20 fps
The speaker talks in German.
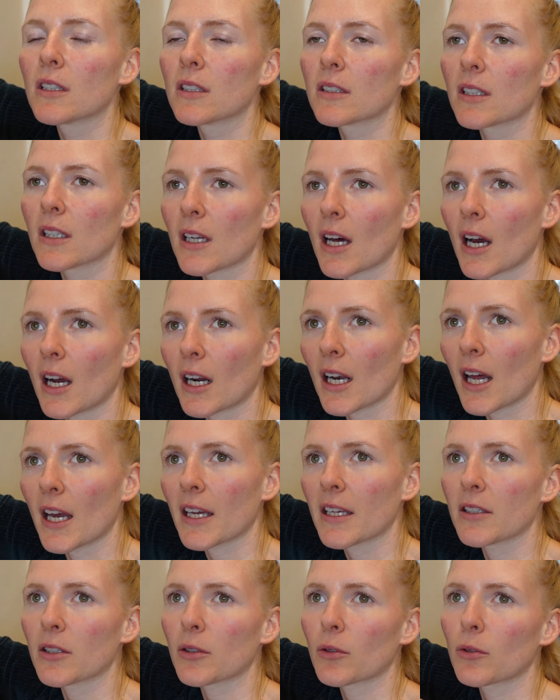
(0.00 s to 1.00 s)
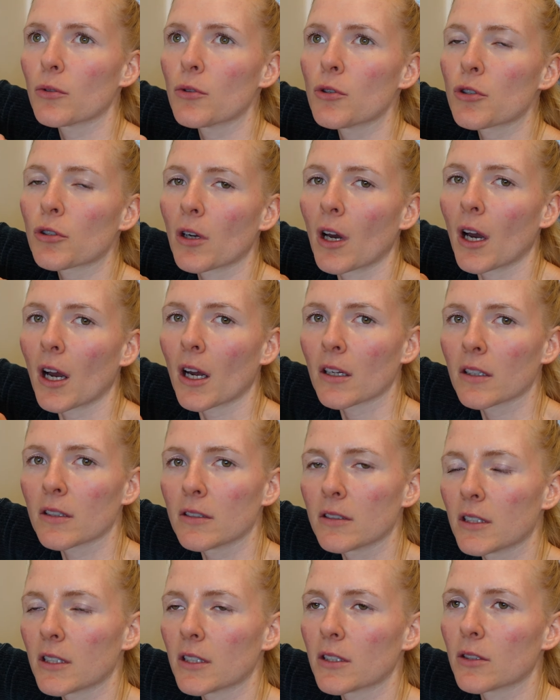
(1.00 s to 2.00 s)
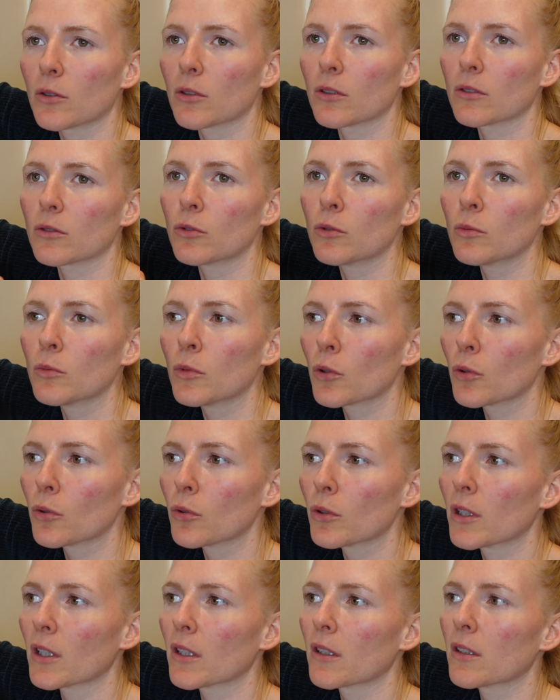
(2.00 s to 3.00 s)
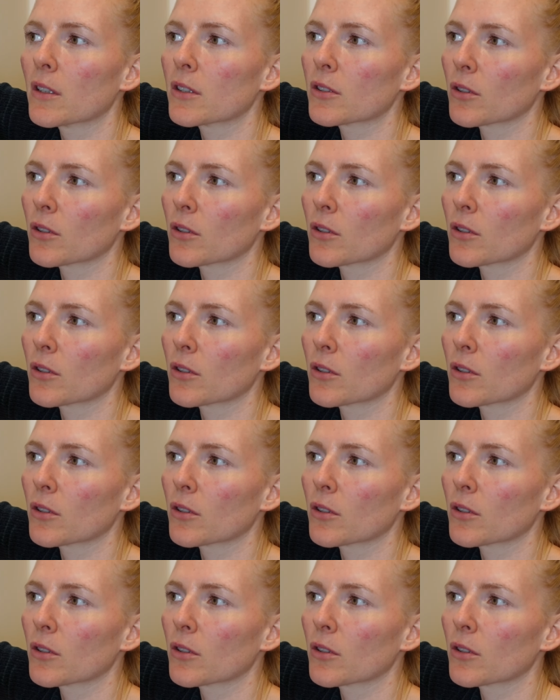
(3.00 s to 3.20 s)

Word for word: Danach gleich in den Kühlschrank, nicht umrühren,